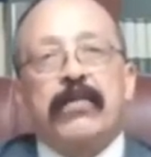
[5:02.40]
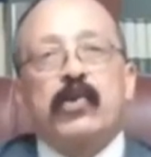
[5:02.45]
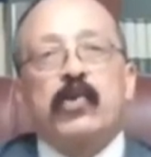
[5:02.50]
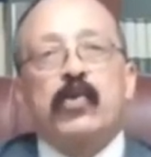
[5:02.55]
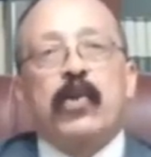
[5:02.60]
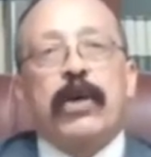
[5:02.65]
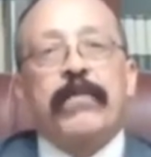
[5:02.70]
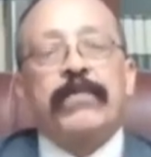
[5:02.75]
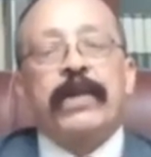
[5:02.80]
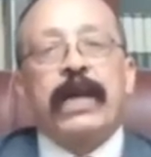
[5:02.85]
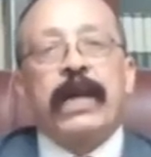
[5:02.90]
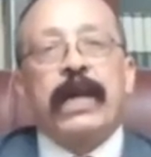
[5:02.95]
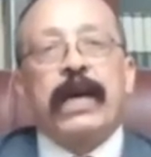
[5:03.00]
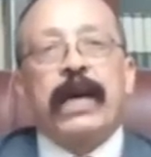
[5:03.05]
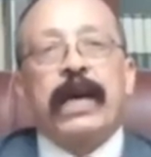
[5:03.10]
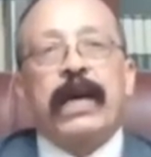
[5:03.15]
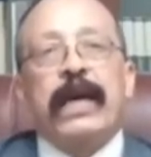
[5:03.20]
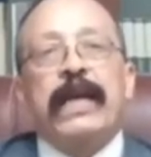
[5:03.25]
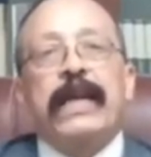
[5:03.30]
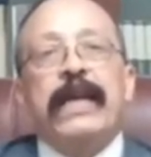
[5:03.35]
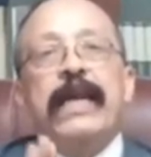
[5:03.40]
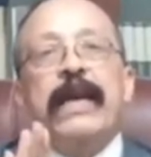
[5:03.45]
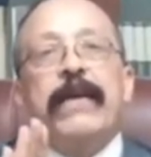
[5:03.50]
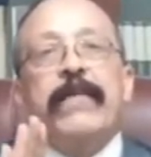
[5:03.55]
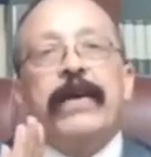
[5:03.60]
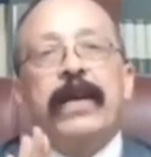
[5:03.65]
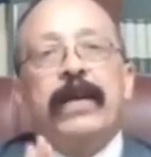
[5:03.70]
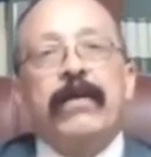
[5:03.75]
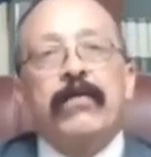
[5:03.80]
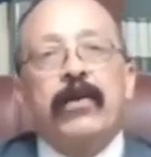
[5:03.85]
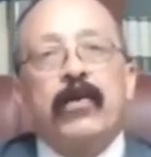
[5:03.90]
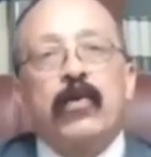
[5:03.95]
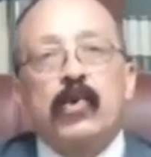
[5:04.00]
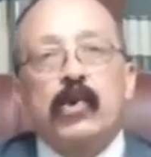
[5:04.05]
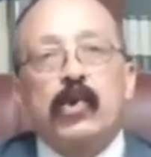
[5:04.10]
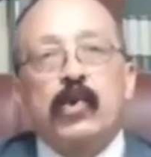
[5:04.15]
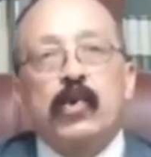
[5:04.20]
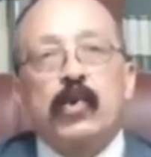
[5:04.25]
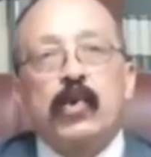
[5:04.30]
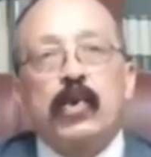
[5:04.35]
بصوره من الغاء ليه بعلم
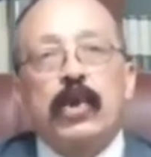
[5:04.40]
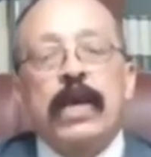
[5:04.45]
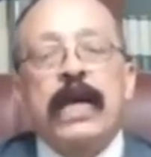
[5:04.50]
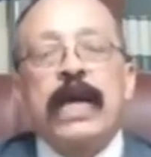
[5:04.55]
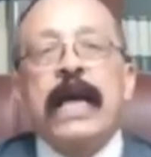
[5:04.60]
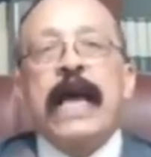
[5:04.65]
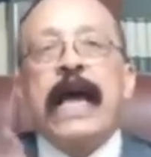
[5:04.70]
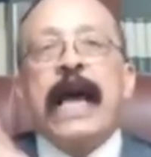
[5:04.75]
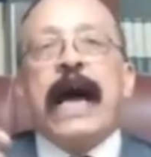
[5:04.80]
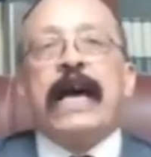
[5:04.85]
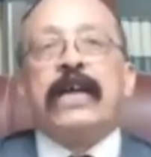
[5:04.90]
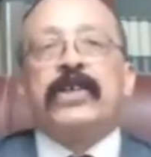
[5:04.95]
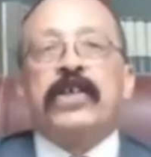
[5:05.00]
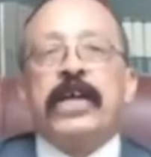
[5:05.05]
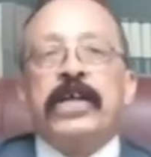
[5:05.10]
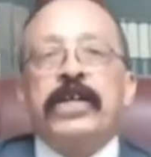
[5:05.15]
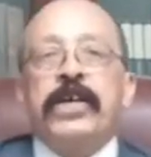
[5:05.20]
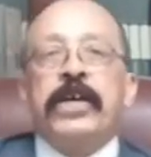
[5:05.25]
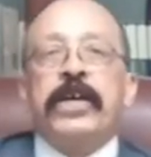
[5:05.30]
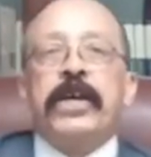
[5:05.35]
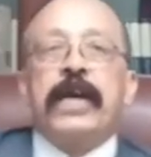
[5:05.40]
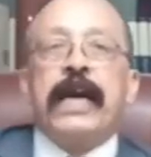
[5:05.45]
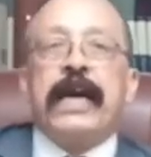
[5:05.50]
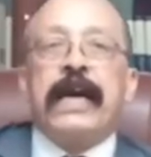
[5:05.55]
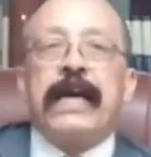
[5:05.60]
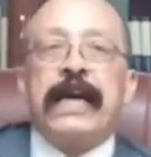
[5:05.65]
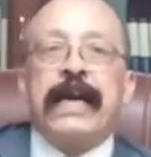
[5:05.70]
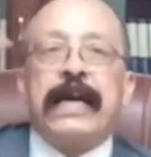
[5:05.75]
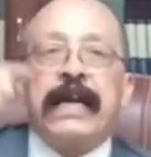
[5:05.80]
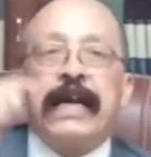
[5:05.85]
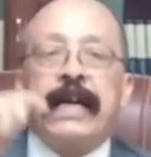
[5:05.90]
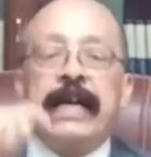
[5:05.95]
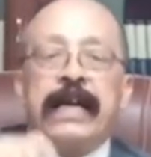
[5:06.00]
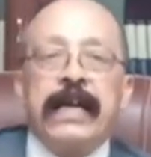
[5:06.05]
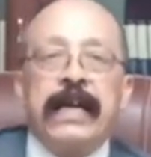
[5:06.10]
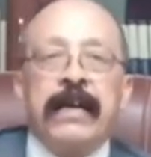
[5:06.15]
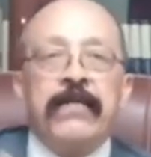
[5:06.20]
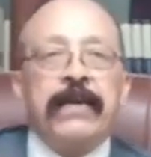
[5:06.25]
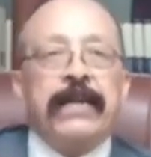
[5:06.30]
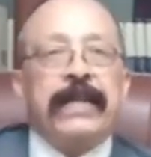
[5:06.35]
الوصول عشان يرجع لك
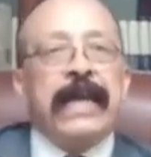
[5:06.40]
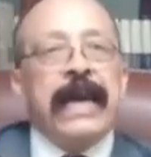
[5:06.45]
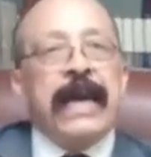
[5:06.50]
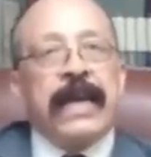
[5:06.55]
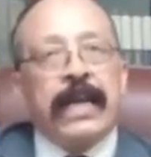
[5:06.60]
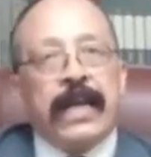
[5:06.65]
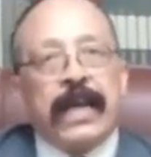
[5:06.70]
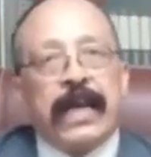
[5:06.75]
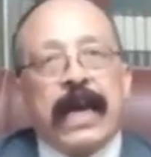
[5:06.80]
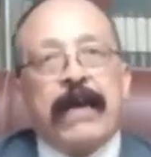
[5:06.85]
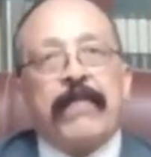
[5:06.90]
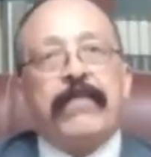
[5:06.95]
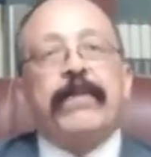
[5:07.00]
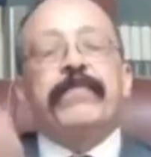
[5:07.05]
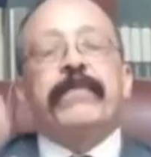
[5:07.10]
العلم تاني الكعب